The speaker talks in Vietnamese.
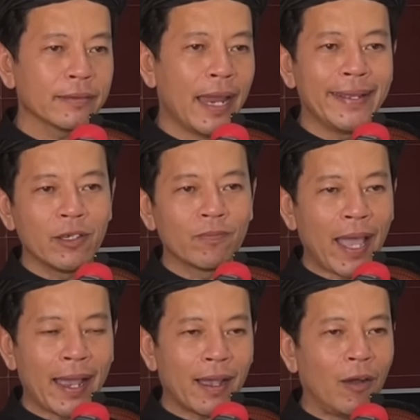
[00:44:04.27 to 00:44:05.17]
để chúng
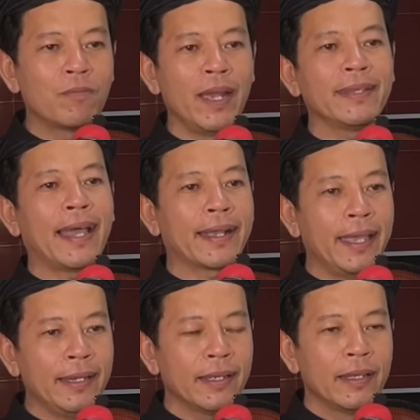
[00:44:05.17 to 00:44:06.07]
ta không bị tà
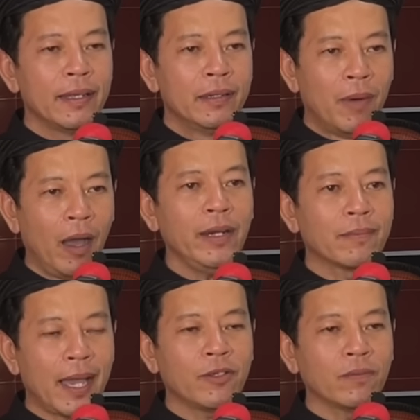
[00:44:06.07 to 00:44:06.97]
kiến mỗi
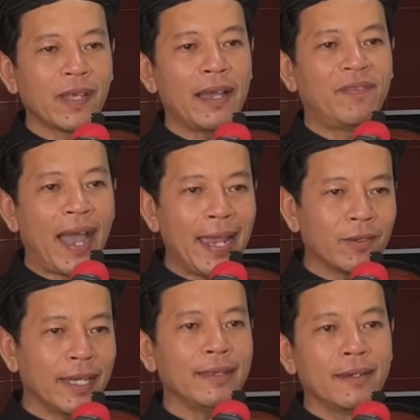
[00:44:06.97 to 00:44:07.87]
đồng đạo chúng ta phải
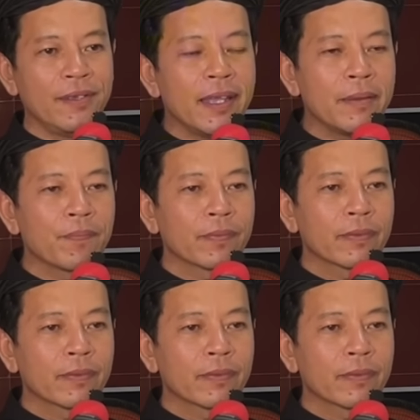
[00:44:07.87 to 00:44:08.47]
có chánh tư duy